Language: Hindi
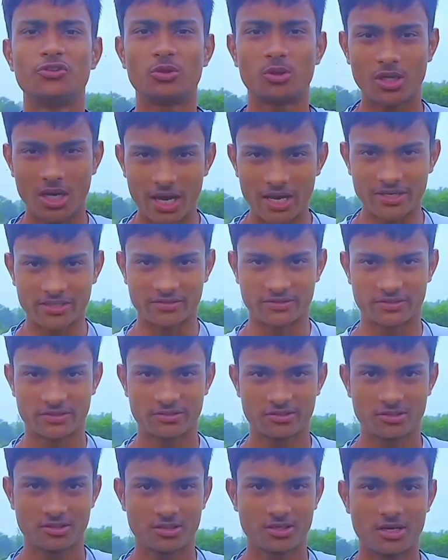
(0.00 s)
तो गाइस
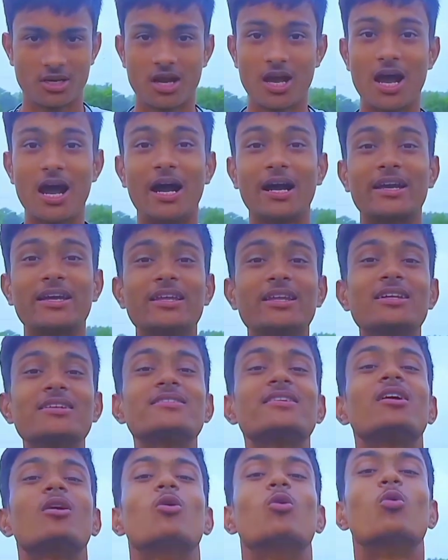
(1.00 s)
आखिर
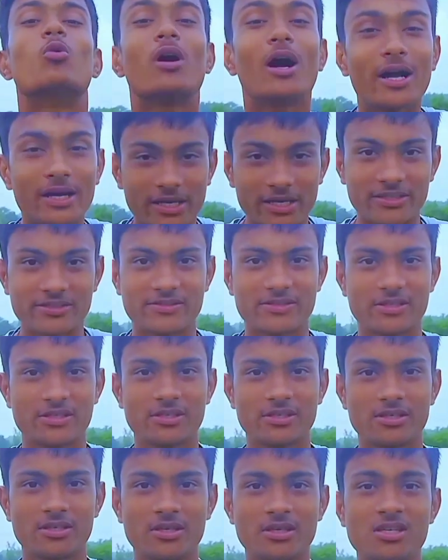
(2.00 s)
ऐसा हुआ कैसे
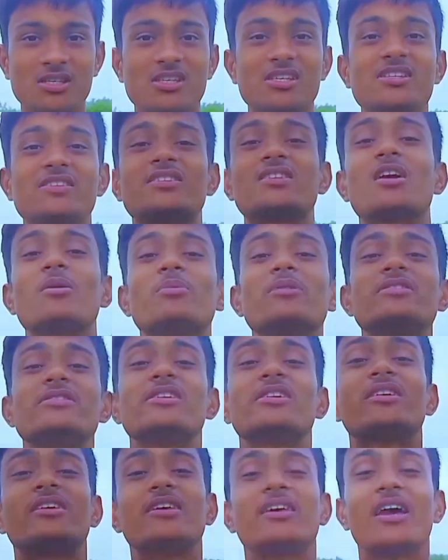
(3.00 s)
इसका
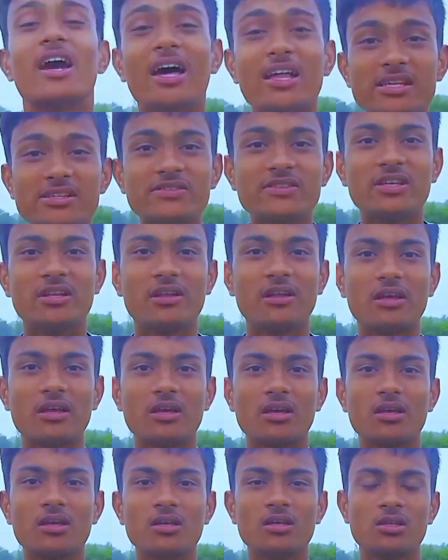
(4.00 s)
पीछे क्या रीज़न है
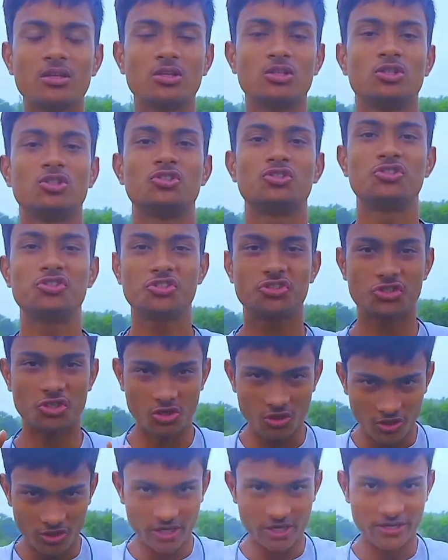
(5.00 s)

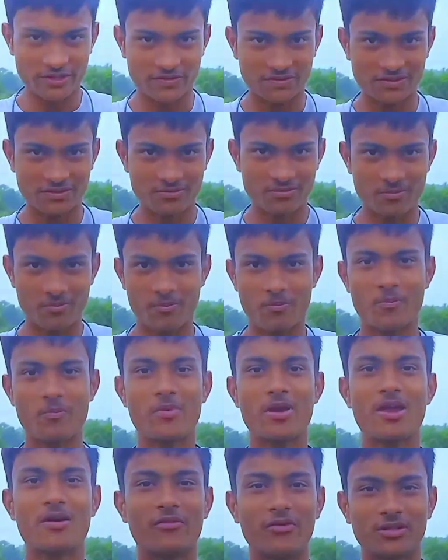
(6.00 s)
चलो गाइस
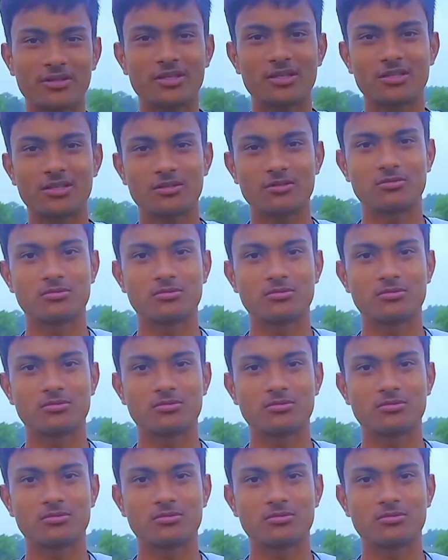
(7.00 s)
मैं बताता